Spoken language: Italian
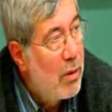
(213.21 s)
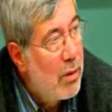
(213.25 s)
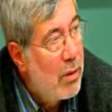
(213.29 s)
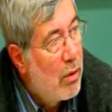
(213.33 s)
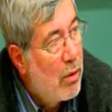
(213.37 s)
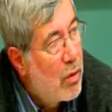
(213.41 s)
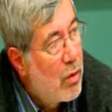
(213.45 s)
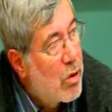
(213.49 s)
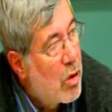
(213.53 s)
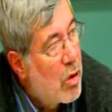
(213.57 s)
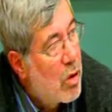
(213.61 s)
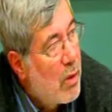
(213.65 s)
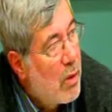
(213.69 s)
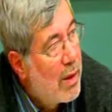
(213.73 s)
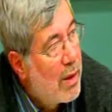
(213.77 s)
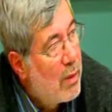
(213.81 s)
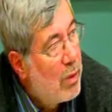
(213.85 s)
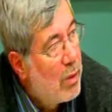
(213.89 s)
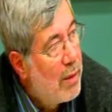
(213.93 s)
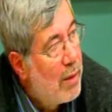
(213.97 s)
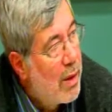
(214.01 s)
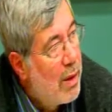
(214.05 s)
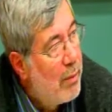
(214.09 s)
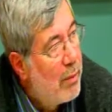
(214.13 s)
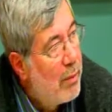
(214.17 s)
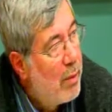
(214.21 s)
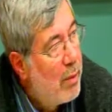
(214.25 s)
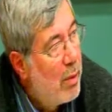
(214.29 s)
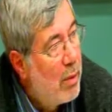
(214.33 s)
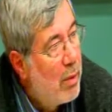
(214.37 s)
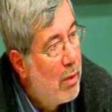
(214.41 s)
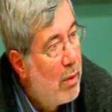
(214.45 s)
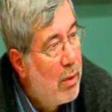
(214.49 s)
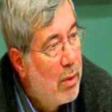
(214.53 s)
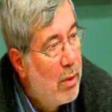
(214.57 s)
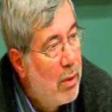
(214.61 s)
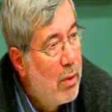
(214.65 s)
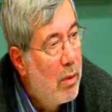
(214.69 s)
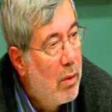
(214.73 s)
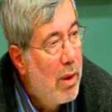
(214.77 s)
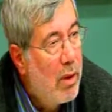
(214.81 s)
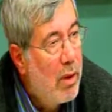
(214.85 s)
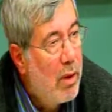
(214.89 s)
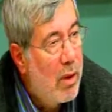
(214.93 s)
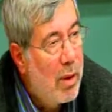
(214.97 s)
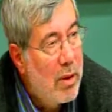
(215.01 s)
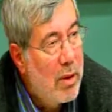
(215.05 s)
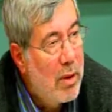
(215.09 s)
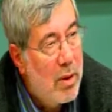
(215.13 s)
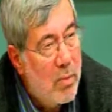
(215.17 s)
non so quanto tempo ho
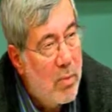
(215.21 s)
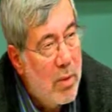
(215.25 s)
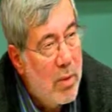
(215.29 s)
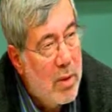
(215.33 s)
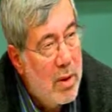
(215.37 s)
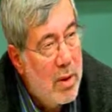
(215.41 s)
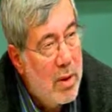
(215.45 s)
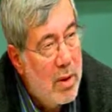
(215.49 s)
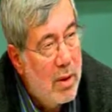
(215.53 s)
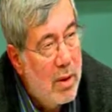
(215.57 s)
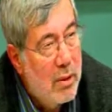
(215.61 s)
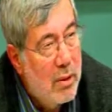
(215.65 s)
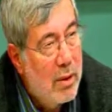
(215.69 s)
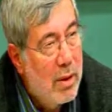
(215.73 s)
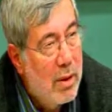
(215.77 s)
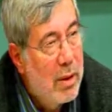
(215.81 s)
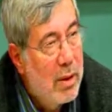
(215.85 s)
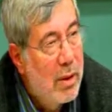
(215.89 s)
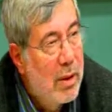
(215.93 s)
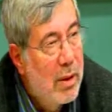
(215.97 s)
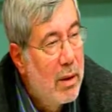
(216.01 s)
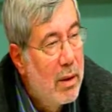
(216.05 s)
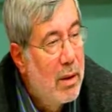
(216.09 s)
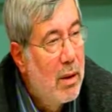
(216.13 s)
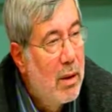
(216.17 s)
ancora a disposizione.